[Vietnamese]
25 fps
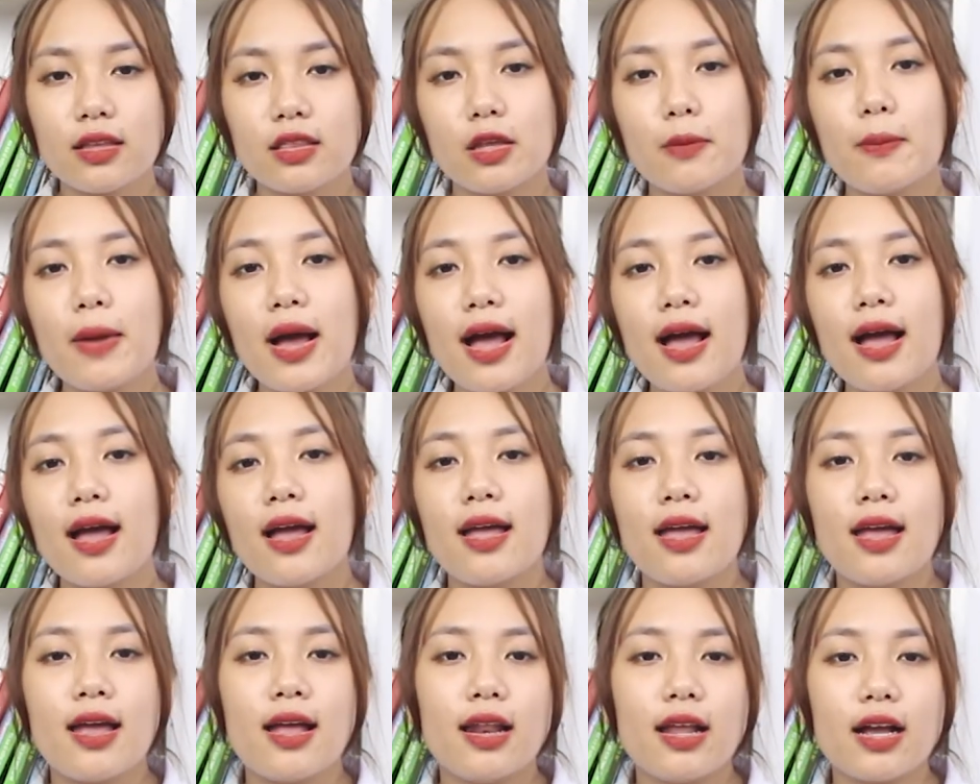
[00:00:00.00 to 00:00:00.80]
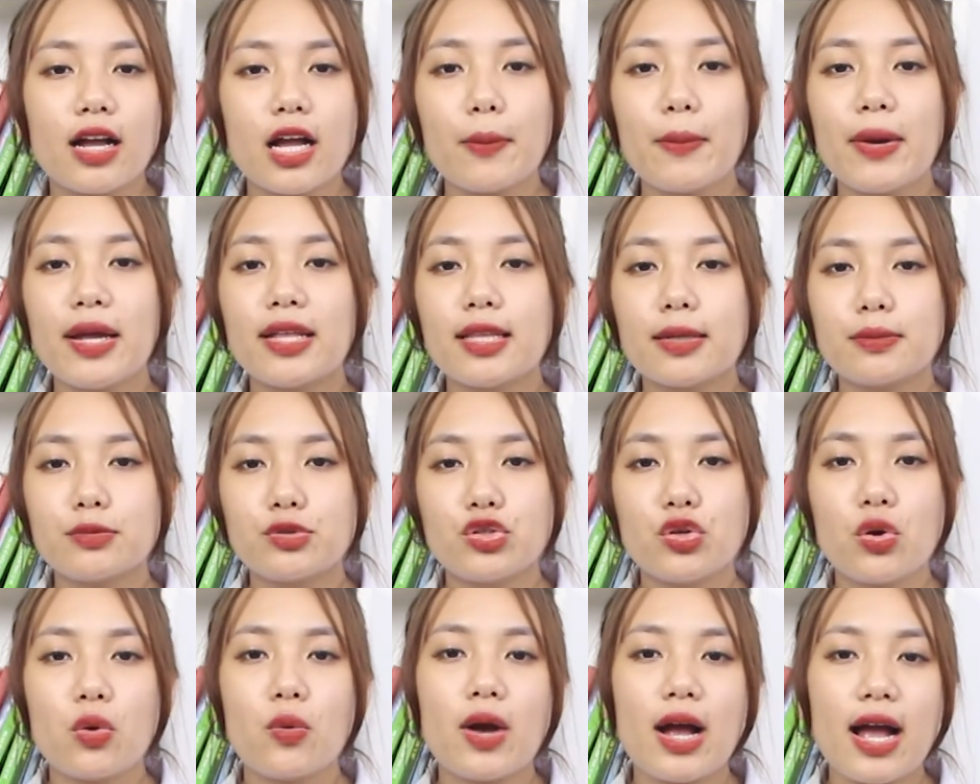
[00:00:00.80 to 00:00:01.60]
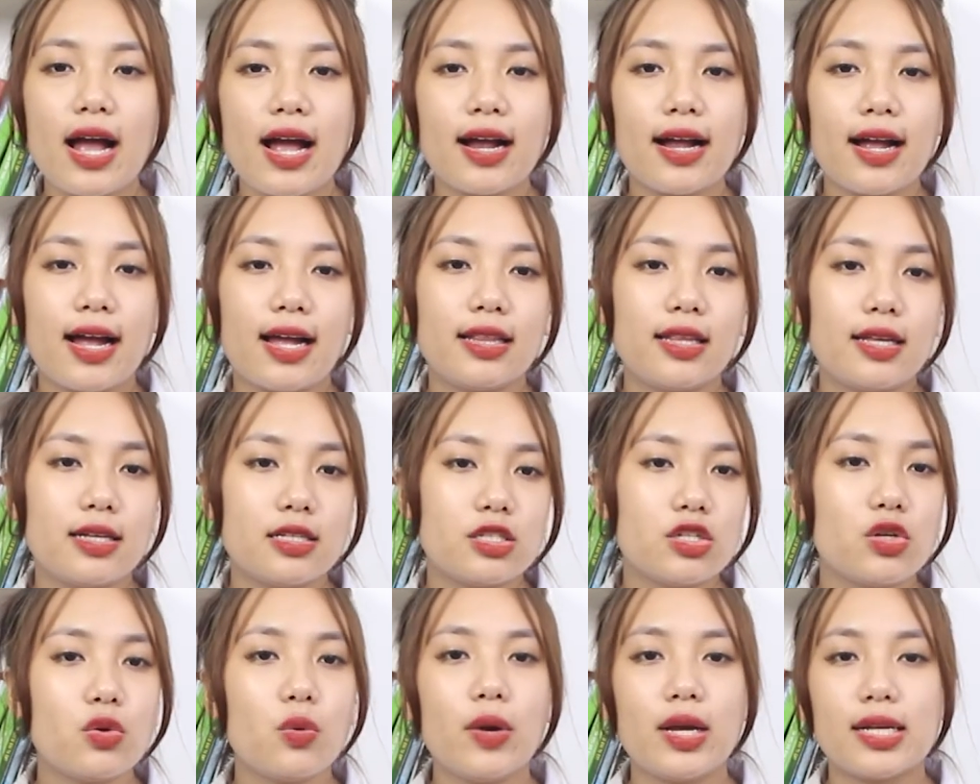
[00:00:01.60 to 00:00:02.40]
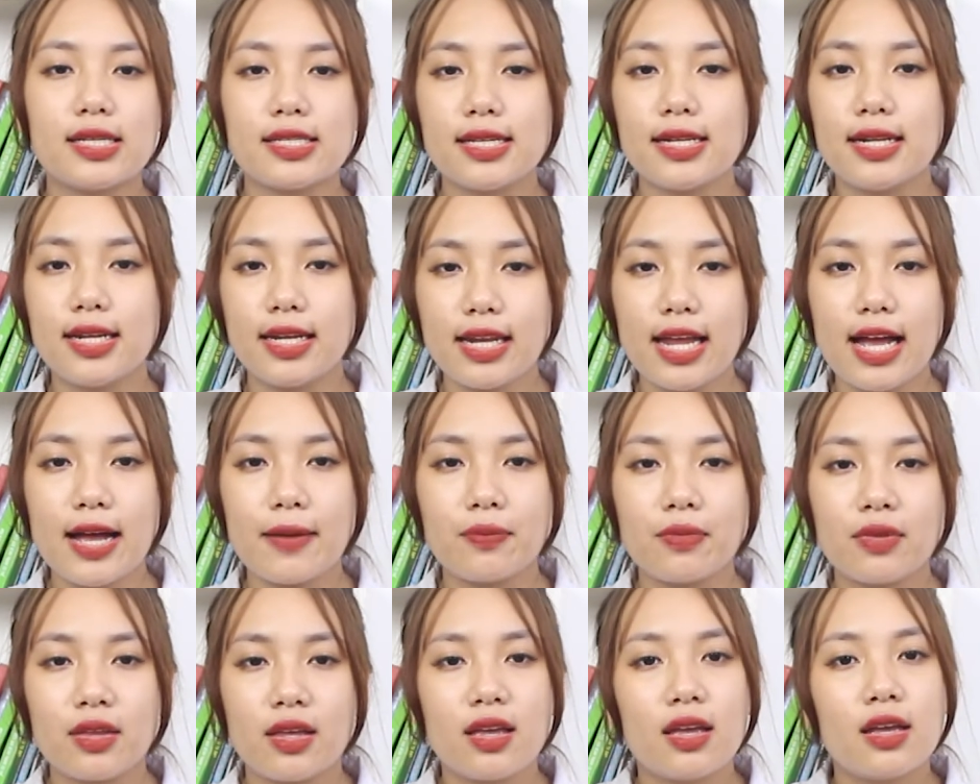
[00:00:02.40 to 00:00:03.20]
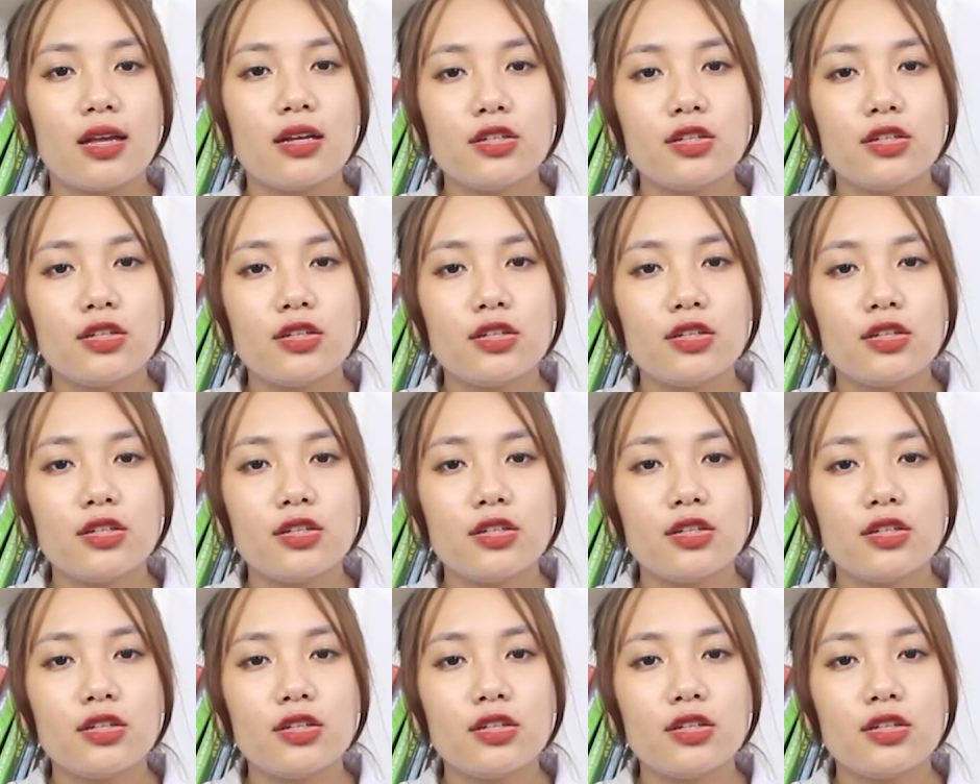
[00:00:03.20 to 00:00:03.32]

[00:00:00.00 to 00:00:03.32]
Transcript: Thứ ba là các bài tập yoga cải thiện sức khỏe sinh lý nam.